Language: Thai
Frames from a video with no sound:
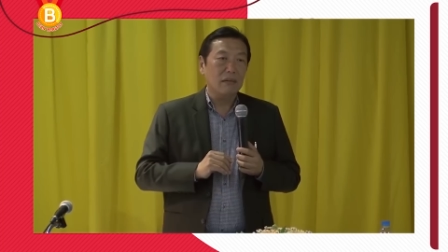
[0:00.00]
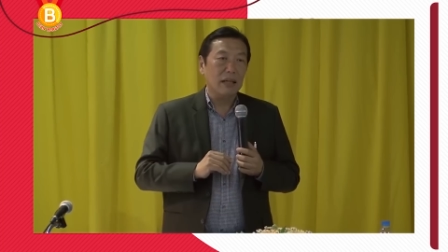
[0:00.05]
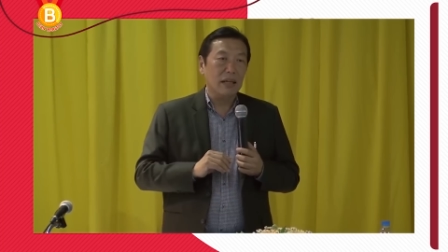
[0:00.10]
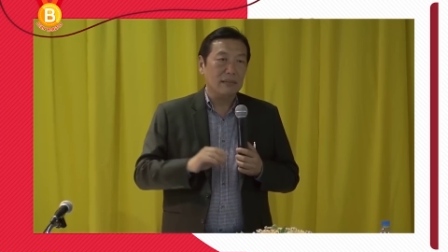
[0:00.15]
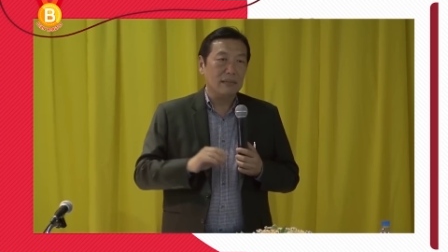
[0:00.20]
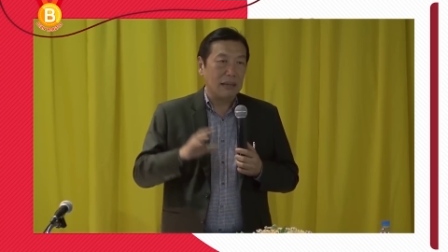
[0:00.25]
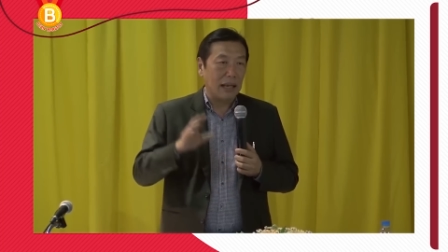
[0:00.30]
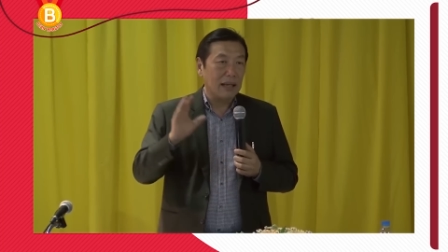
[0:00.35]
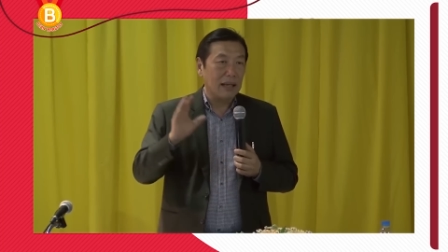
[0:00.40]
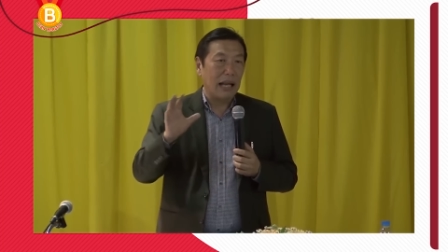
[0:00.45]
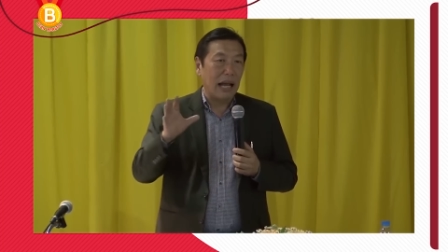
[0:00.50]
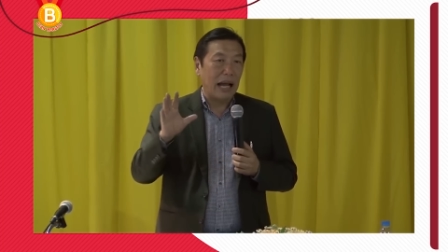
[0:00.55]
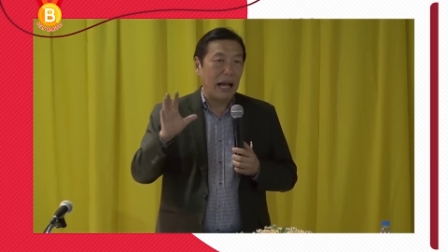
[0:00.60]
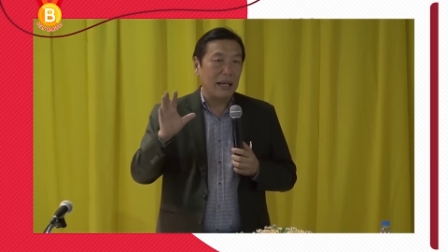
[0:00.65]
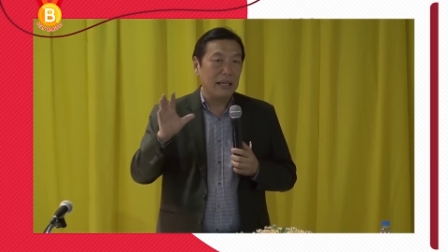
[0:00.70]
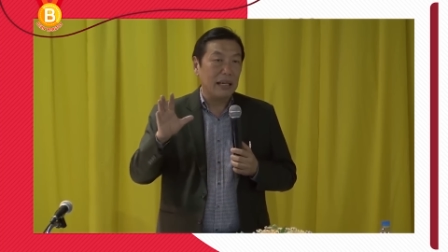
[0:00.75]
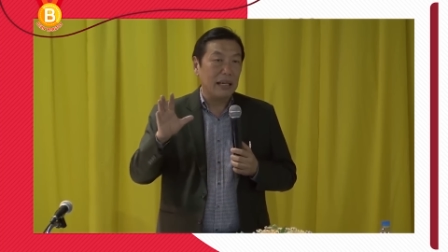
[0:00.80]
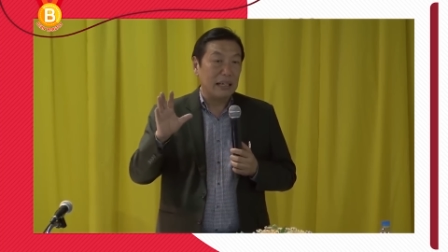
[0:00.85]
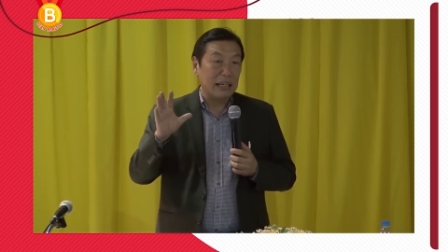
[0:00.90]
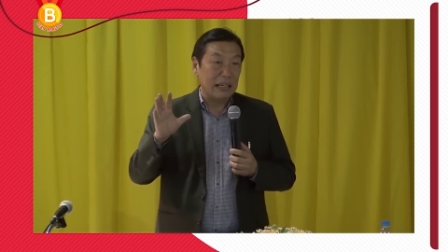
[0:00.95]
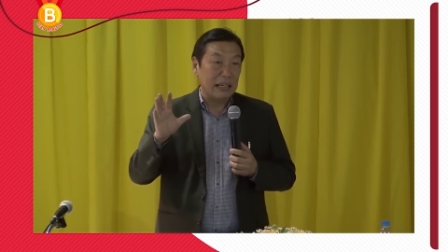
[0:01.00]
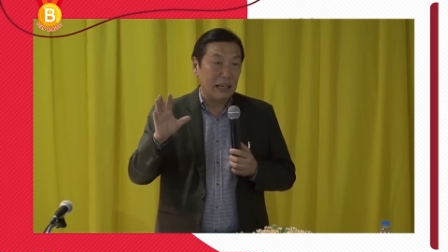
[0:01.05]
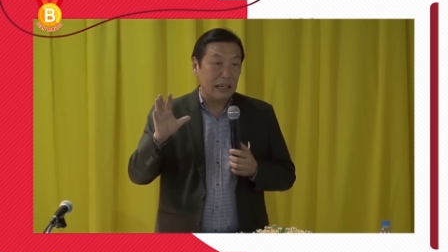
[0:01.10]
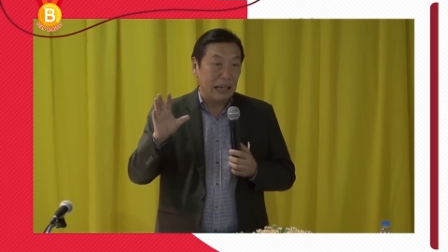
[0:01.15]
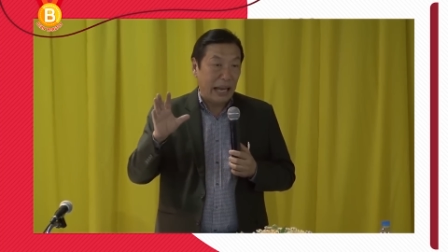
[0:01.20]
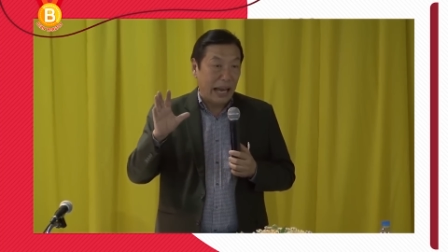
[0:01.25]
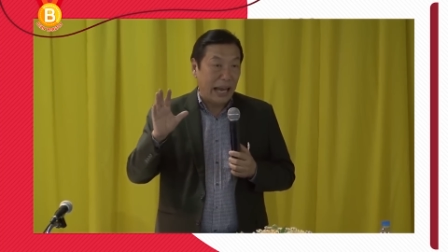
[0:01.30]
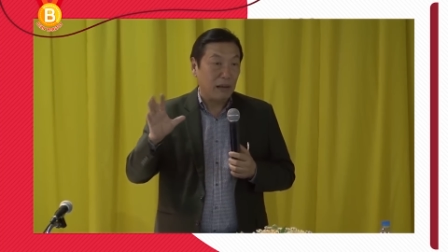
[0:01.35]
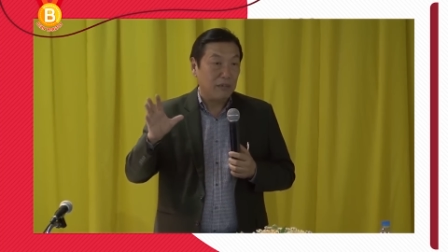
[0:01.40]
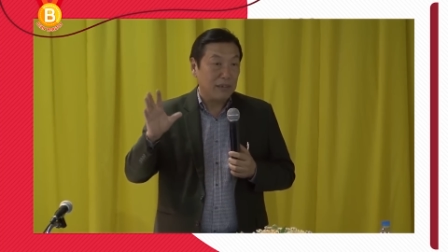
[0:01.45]
เนี่ย สันดานเนี่ย
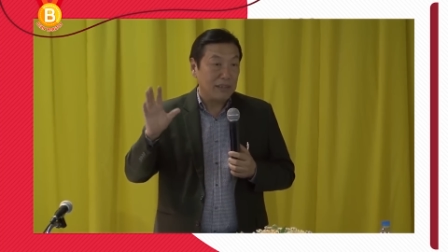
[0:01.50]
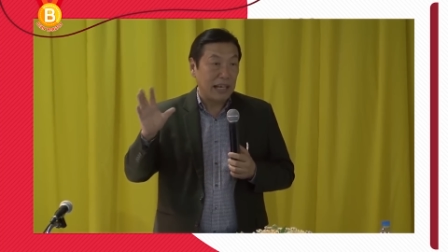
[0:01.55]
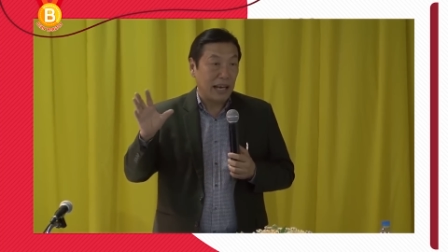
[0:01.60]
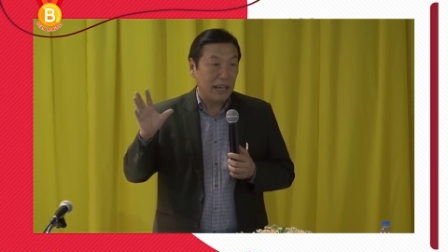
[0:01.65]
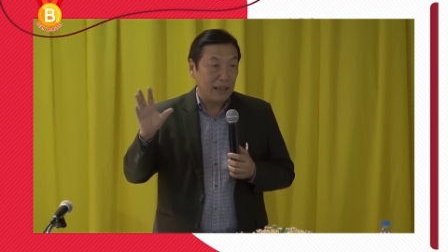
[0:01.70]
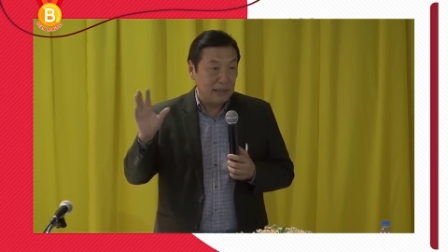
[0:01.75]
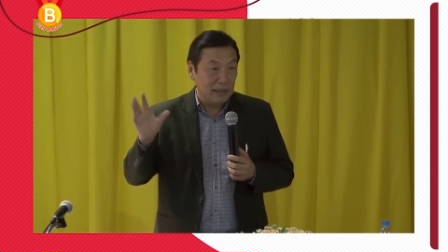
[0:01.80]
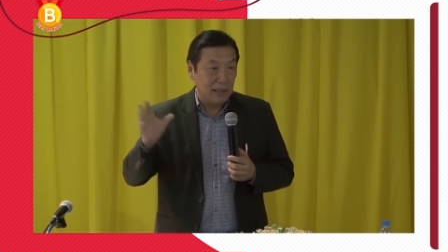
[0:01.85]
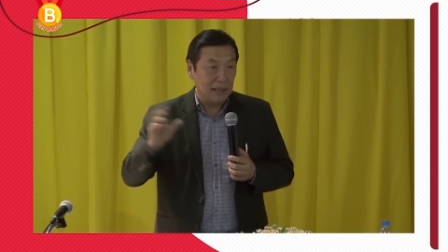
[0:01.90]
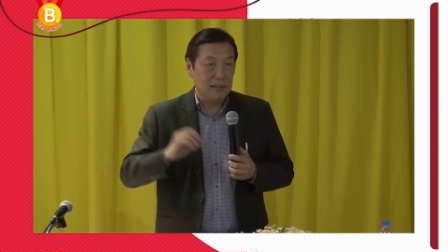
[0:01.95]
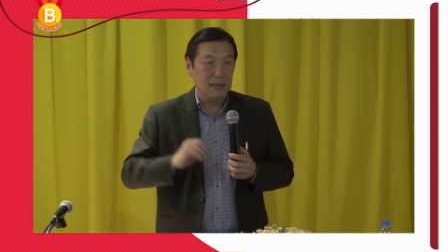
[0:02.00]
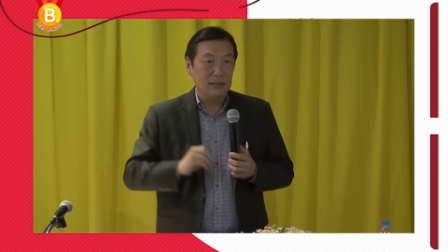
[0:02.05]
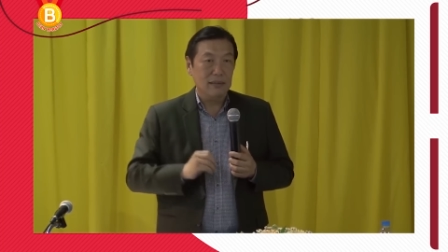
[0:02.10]
แรงกว่าสายเลือด